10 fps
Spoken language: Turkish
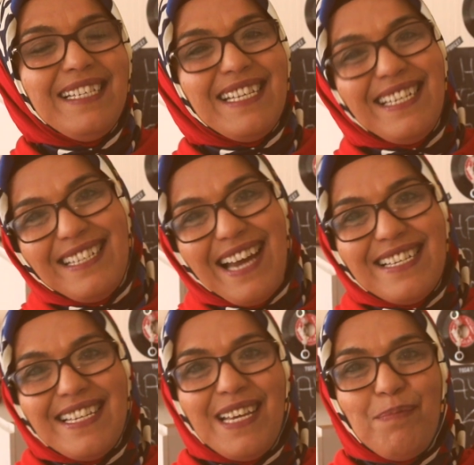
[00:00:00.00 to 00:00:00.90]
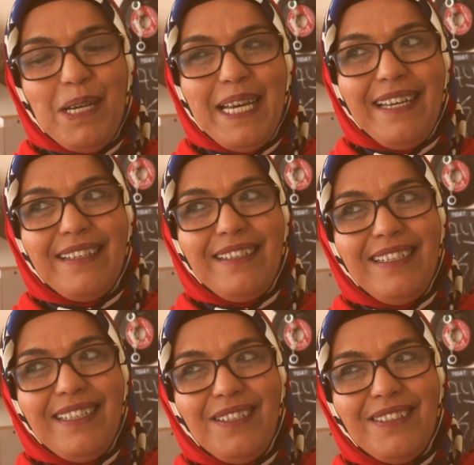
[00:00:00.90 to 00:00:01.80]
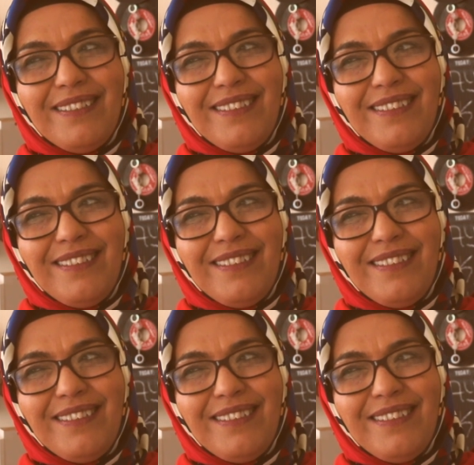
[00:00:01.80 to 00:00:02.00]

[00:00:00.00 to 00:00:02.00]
Sinirlensek bile e,